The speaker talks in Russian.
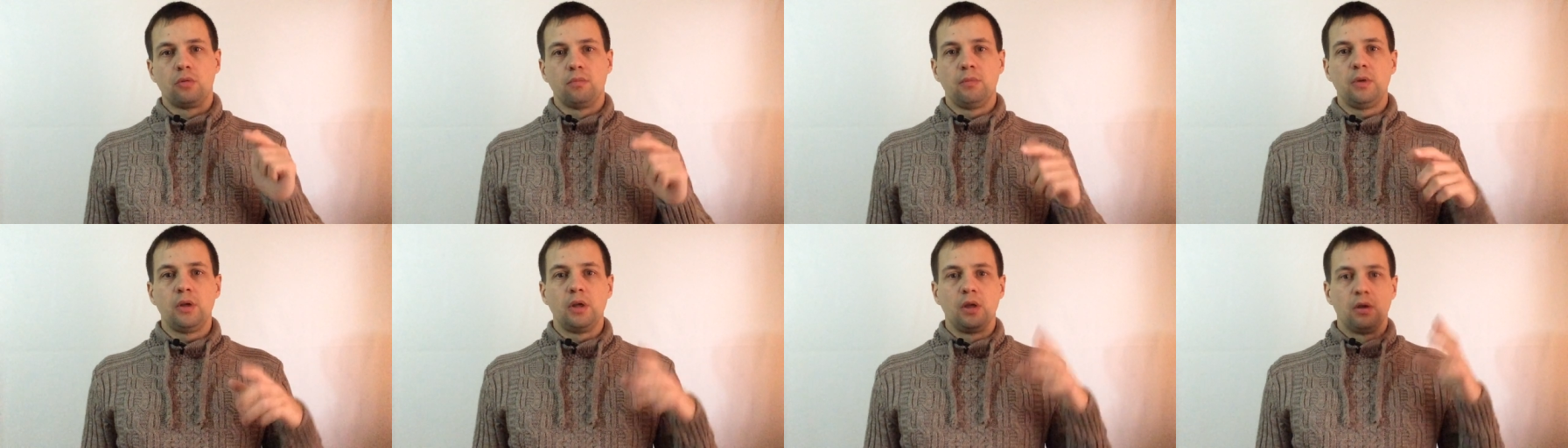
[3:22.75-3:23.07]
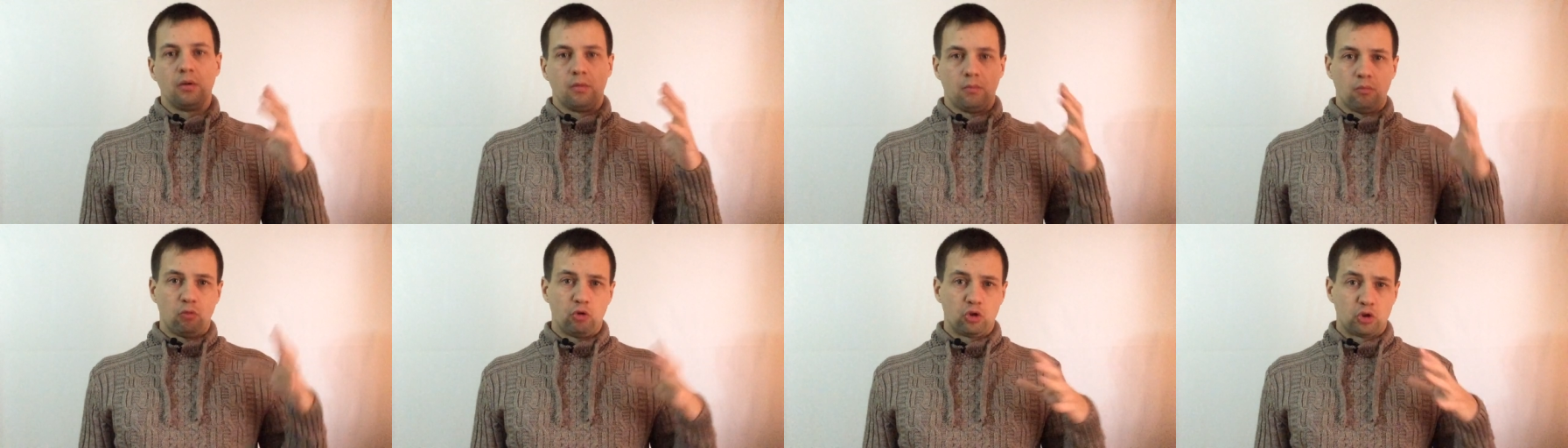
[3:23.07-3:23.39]
мы
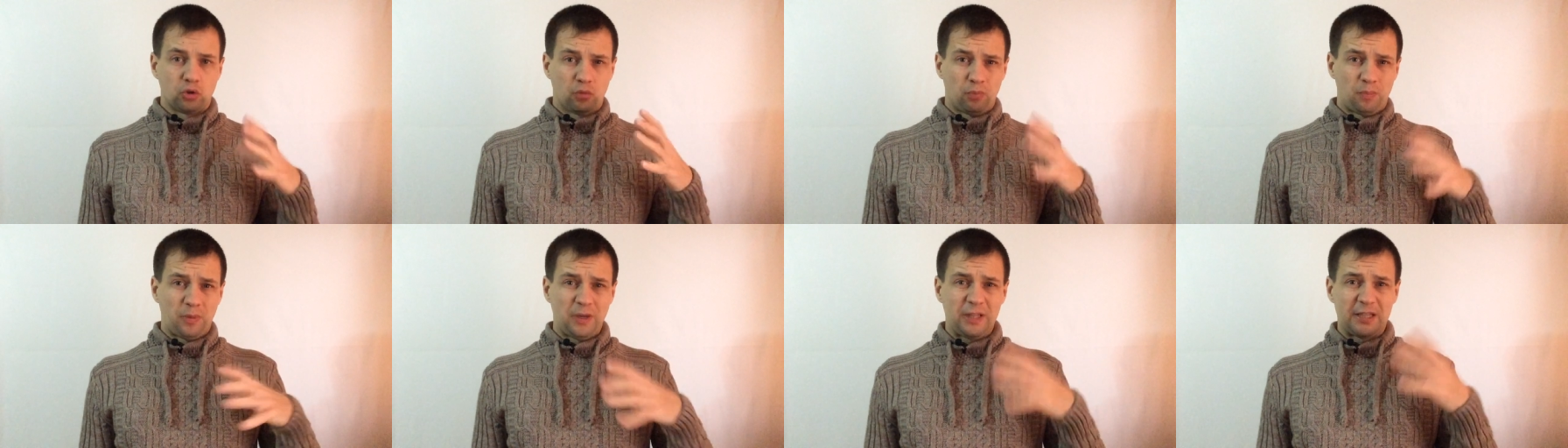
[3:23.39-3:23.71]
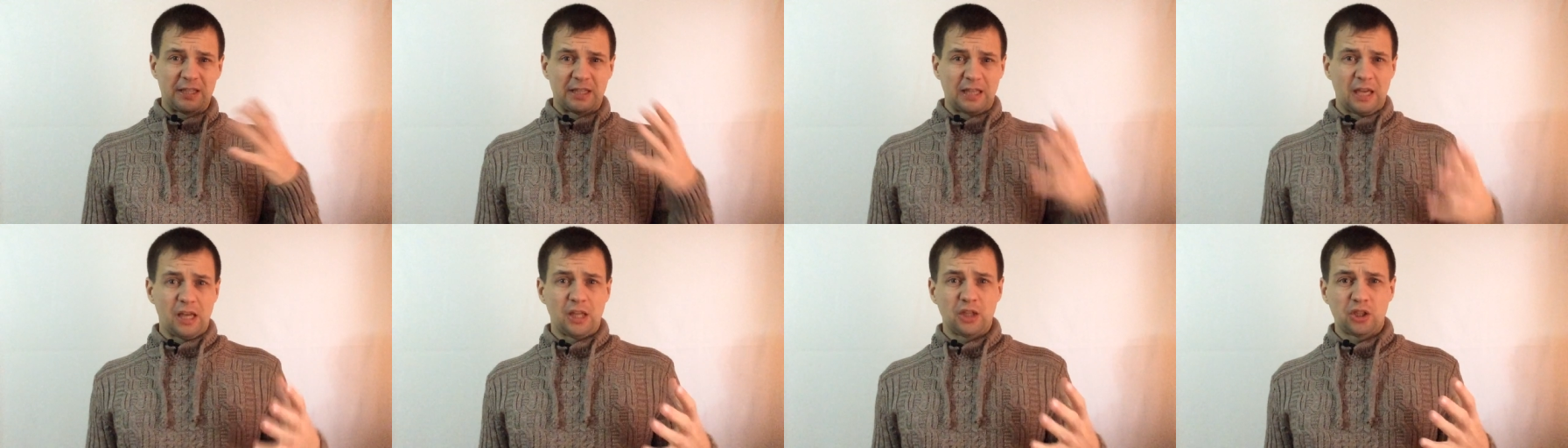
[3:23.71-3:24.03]
можем
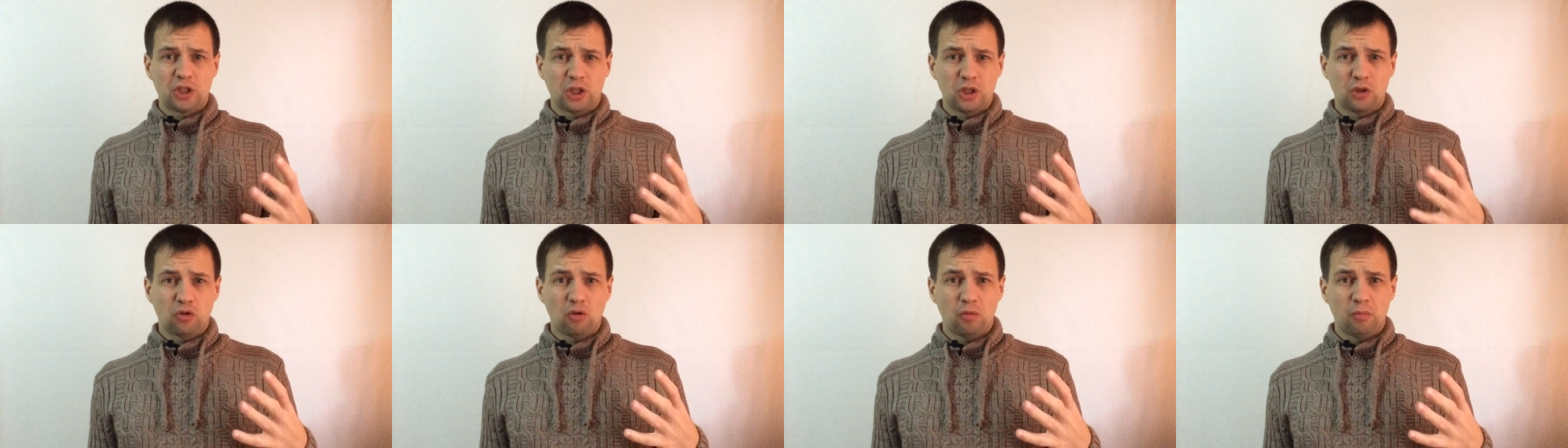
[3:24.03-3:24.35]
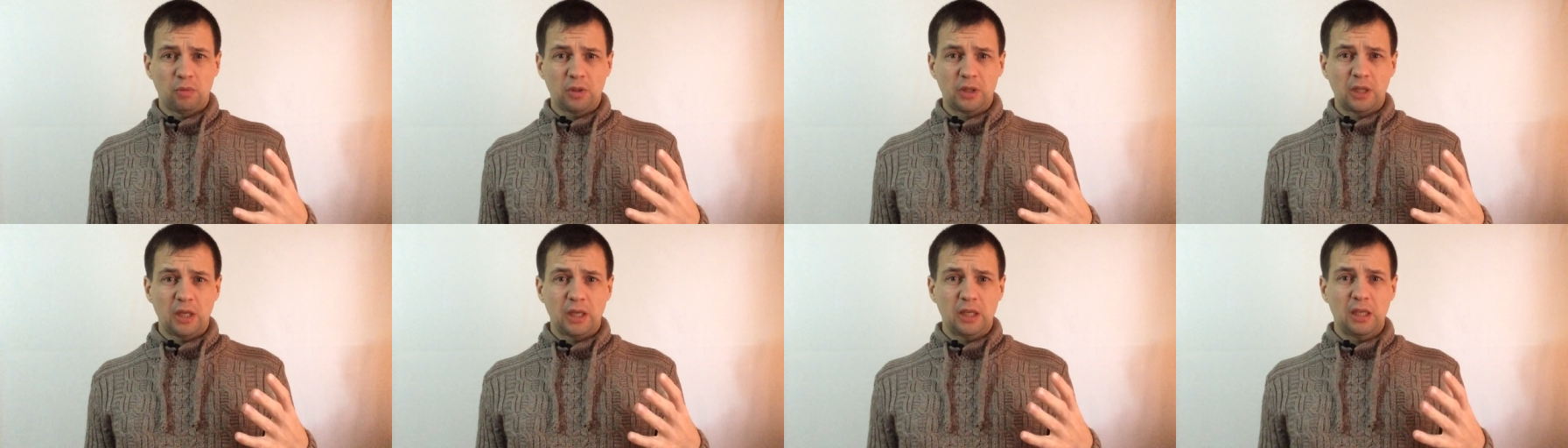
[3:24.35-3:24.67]
представиться, кто
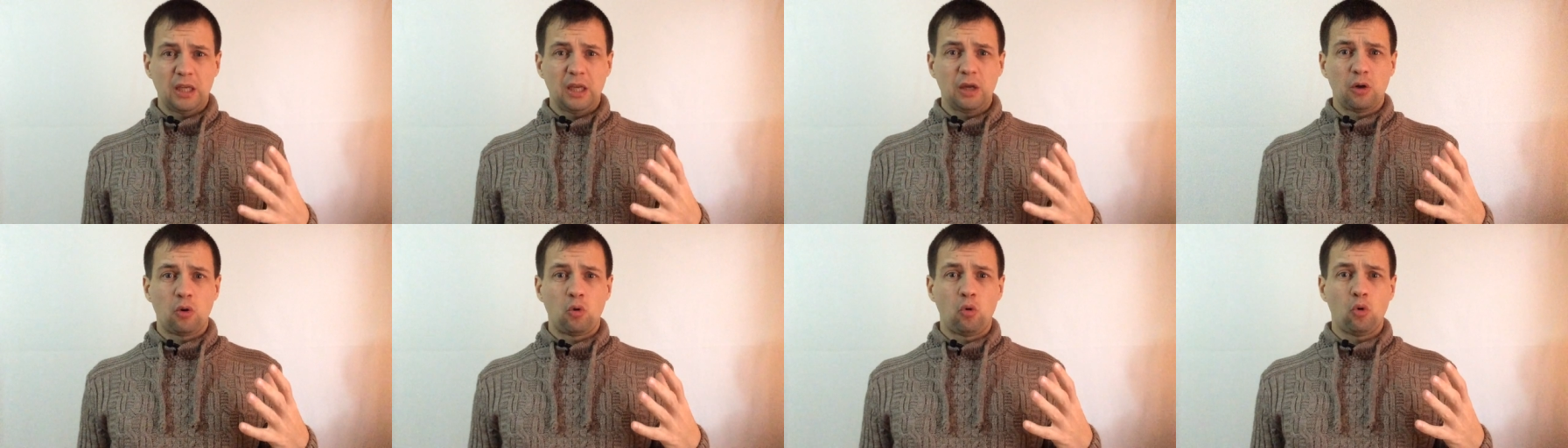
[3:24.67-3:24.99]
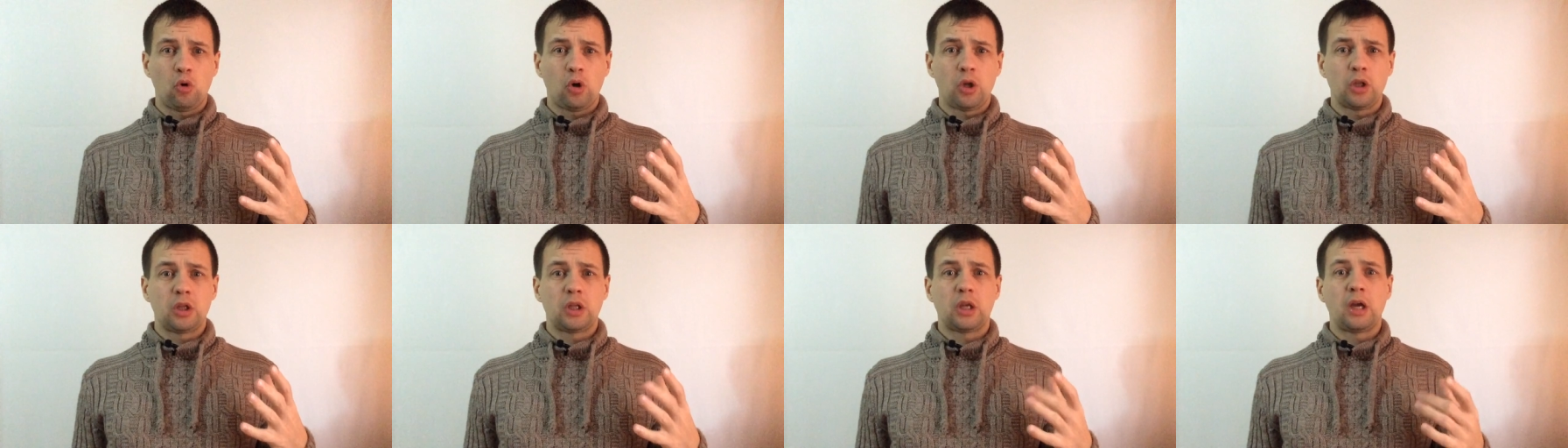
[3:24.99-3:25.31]
мы такие,
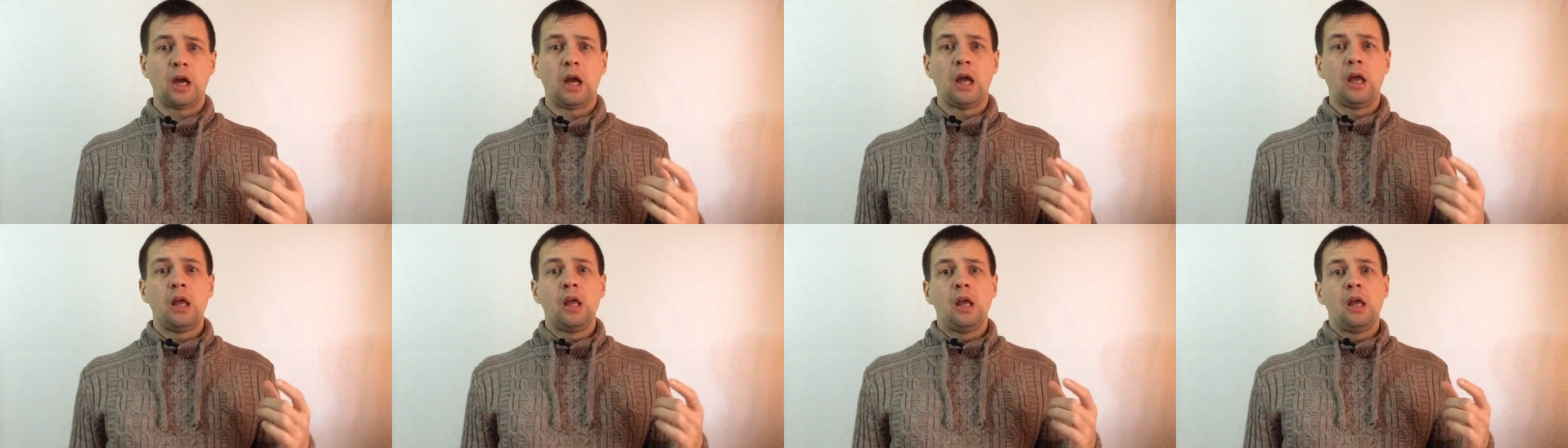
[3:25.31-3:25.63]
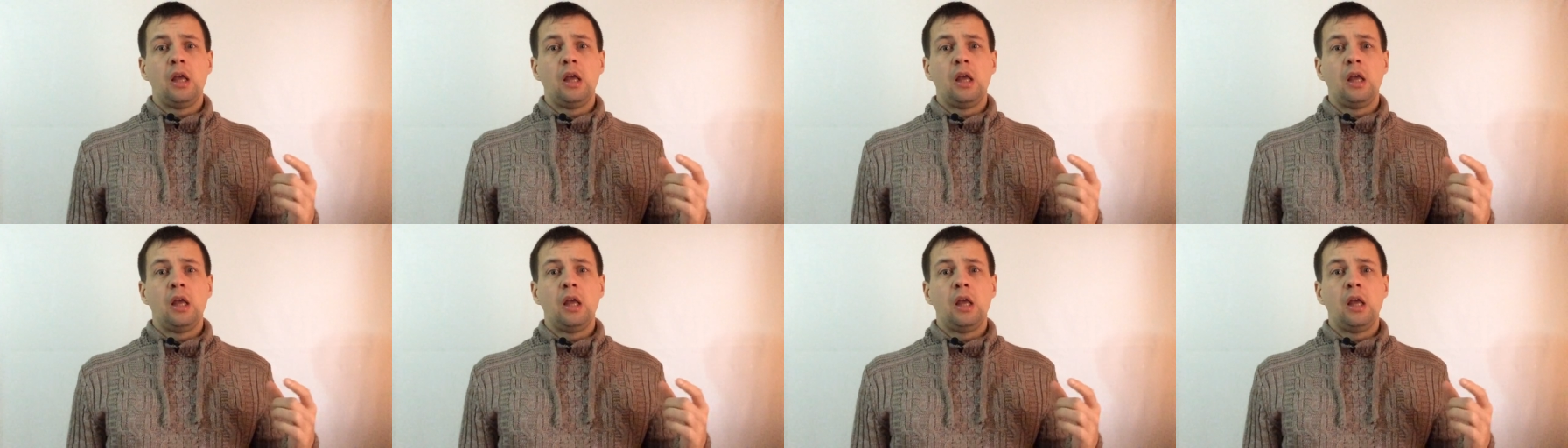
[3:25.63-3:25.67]
коротко.